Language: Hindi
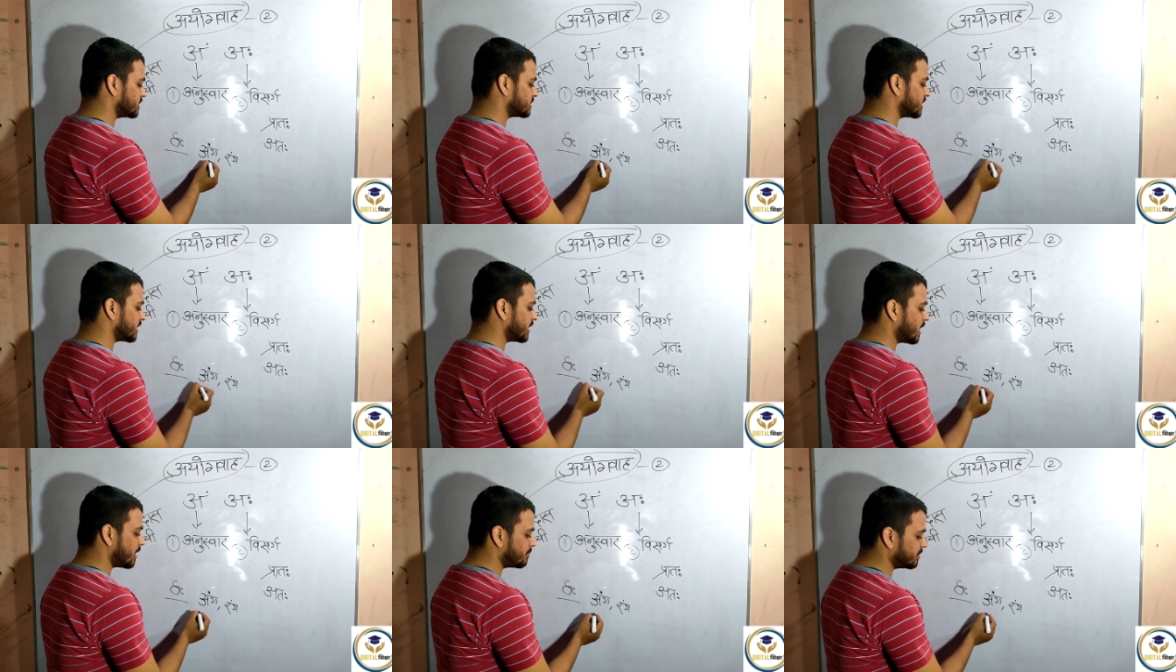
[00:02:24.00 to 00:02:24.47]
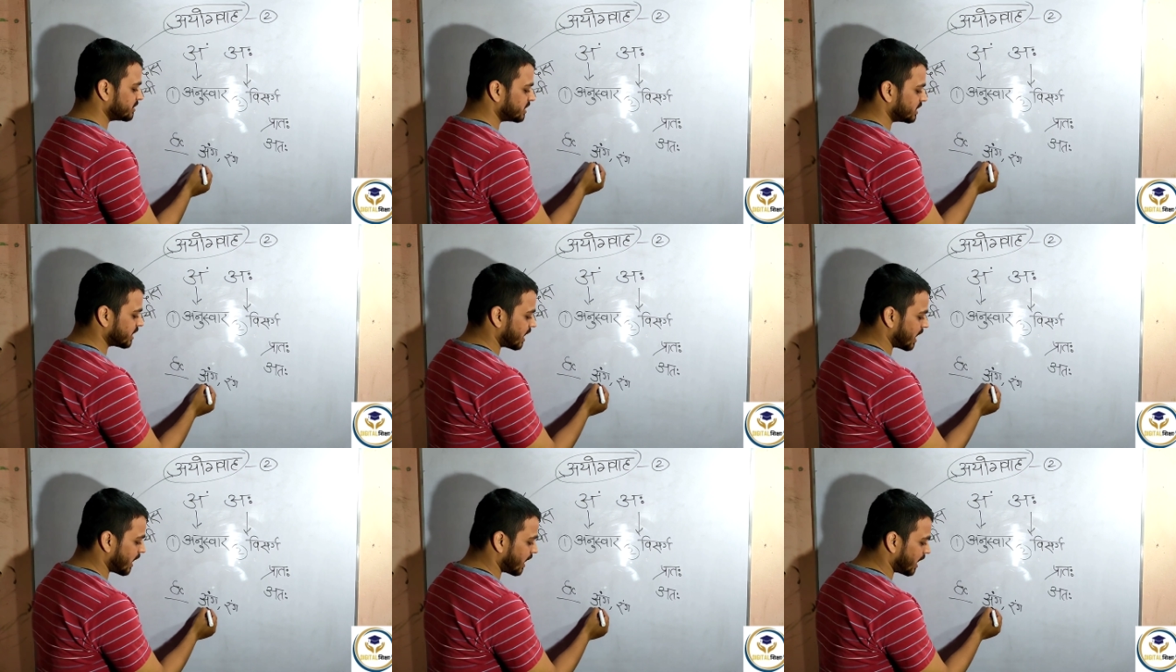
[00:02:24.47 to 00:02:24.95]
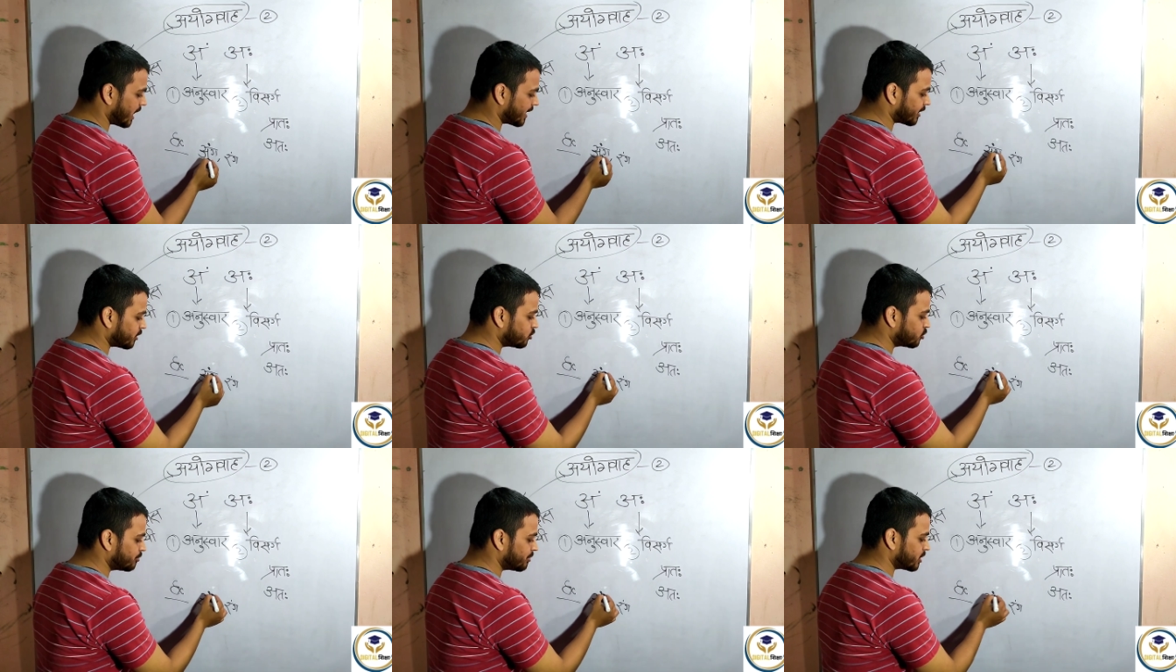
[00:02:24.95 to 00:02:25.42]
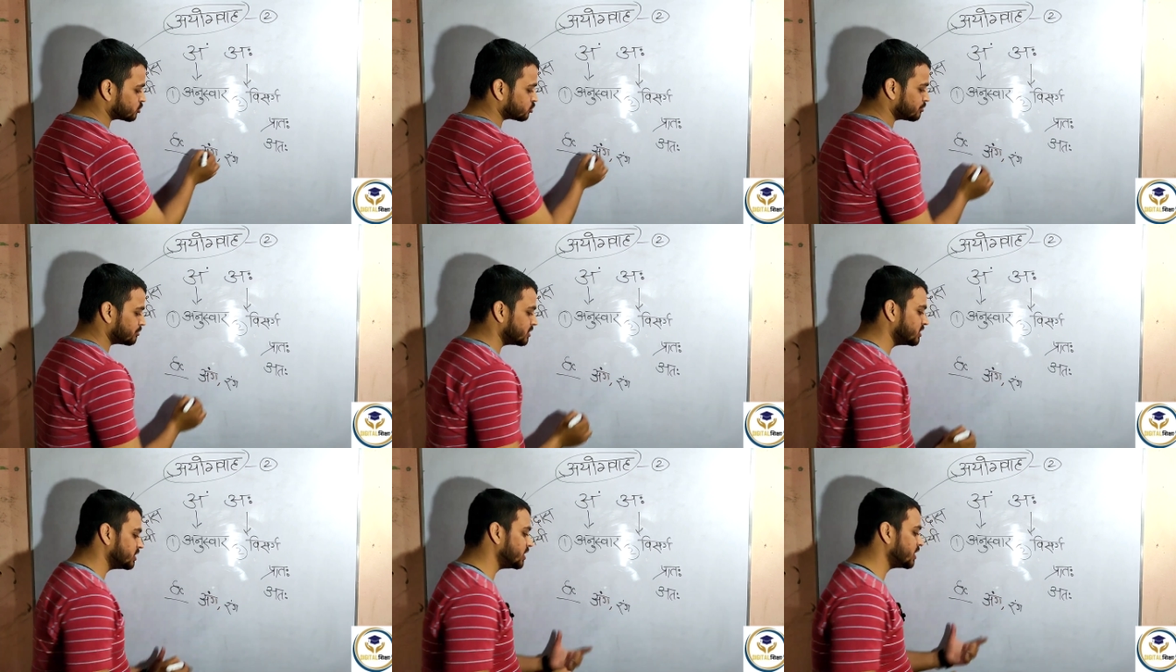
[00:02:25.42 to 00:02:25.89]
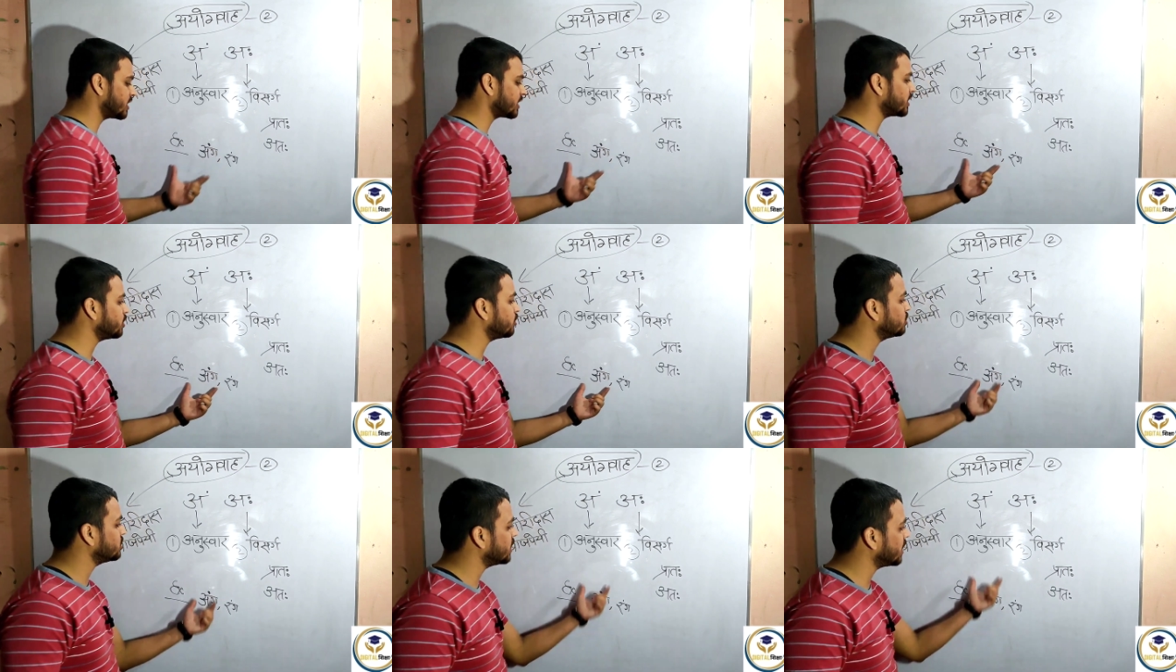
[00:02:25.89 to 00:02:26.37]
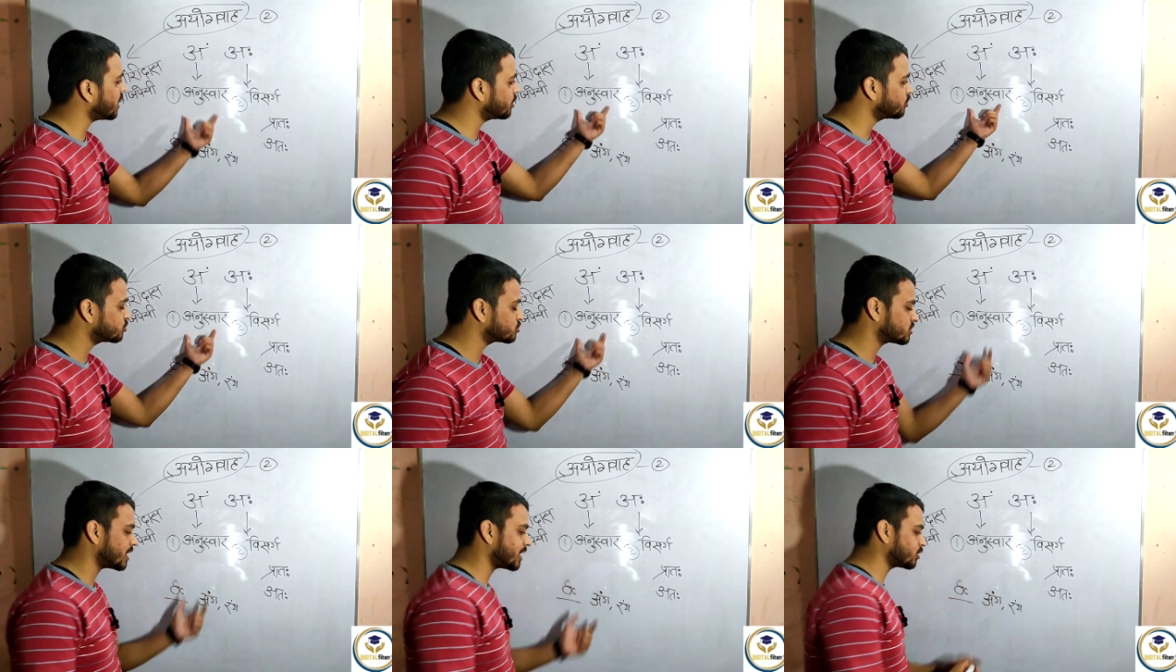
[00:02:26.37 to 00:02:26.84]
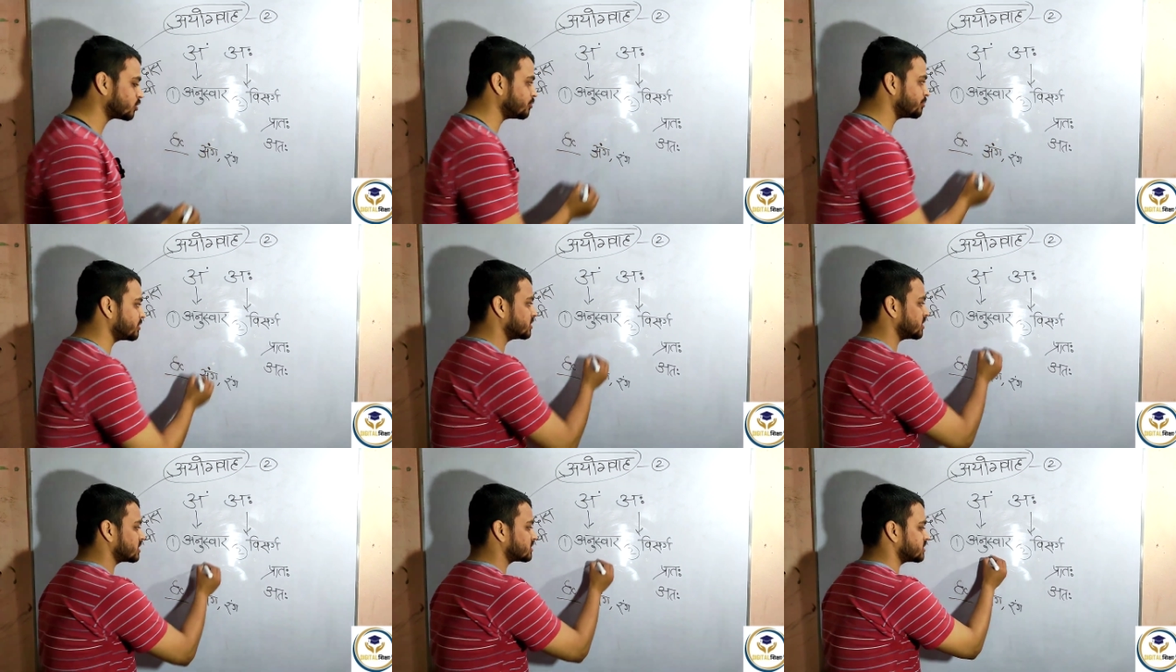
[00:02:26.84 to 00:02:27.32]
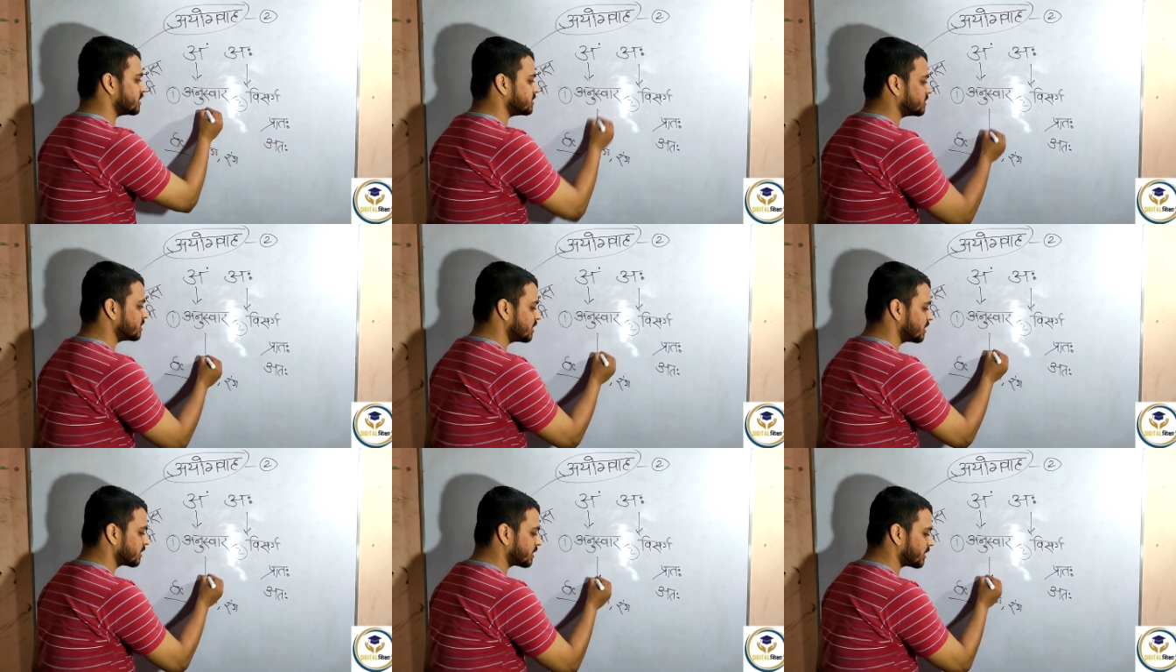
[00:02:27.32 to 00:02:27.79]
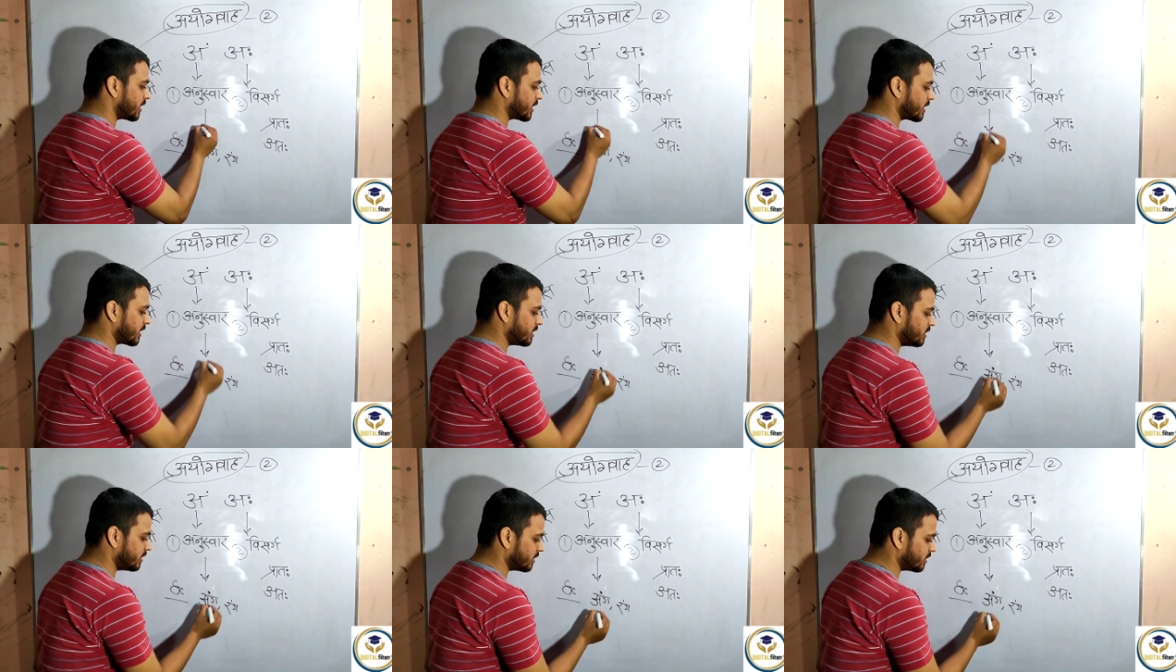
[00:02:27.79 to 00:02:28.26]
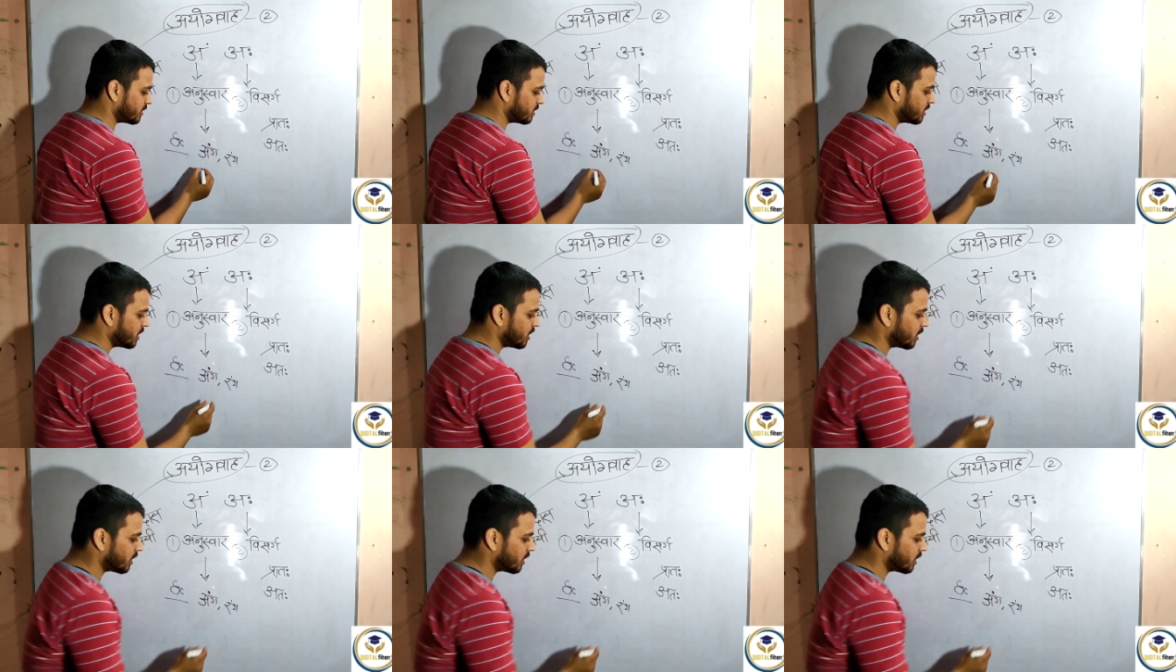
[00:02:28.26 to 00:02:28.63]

जैसा कि आपने देखा आ के ऊपर जो बिंदी लगी हुई ये अनुसार को प्रदर्शित कर रही है